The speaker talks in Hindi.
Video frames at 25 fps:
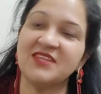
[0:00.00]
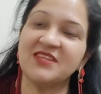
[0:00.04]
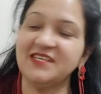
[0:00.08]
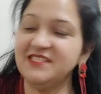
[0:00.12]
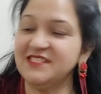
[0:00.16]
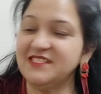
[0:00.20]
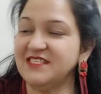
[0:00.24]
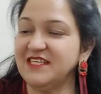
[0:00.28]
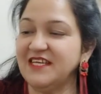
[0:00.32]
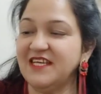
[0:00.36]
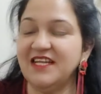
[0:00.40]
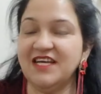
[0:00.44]

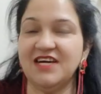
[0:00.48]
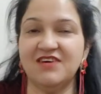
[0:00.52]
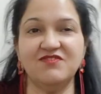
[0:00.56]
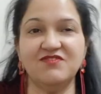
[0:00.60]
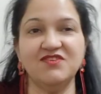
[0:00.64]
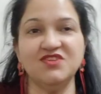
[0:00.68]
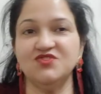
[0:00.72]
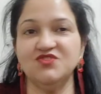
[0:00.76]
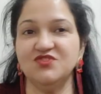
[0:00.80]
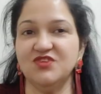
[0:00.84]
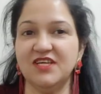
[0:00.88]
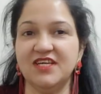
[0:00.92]
इसके अलावा
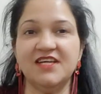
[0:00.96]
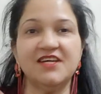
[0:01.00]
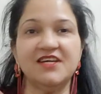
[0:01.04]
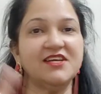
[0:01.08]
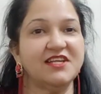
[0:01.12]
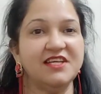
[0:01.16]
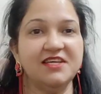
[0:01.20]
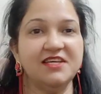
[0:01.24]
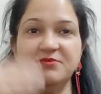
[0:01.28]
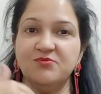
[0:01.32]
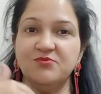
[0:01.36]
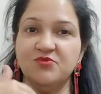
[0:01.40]
जो है
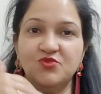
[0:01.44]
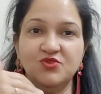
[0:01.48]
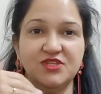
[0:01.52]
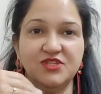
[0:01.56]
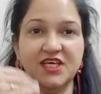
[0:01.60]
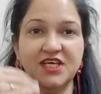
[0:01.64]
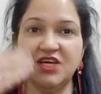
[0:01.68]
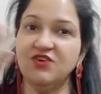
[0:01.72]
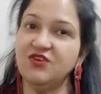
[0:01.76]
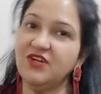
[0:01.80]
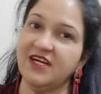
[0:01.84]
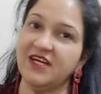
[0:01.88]
क्रीम होता
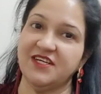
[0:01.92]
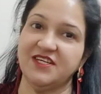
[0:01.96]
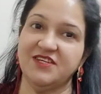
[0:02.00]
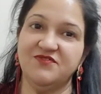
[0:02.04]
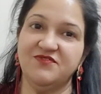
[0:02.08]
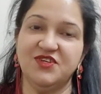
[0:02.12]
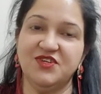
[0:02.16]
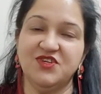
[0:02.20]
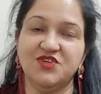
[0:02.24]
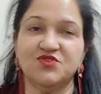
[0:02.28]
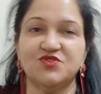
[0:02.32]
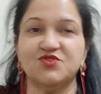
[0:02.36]
होता है और
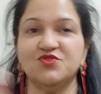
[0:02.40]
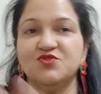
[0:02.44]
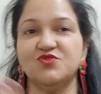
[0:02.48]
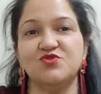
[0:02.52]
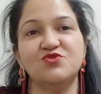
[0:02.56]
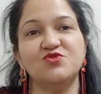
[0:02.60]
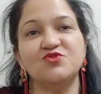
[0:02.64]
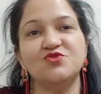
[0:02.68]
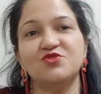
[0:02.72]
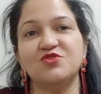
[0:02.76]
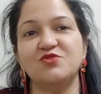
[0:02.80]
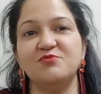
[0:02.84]
एक्टिवेटर होता है उन
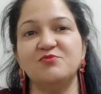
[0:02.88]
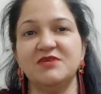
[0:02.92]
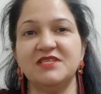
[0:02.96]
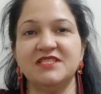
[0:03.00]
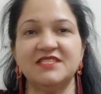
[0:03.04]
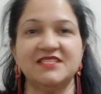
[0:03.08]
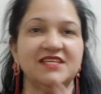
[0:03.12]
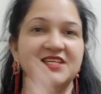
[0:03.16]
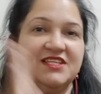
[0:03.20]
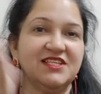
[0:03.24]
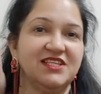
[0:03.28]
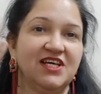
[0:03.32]
दोनों को मिक्स
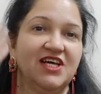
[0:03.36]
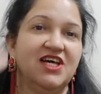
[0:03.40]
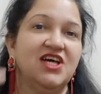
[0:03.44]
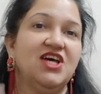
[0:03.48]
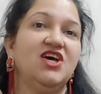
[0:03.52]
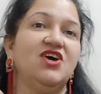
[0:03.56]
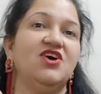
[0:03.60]
करना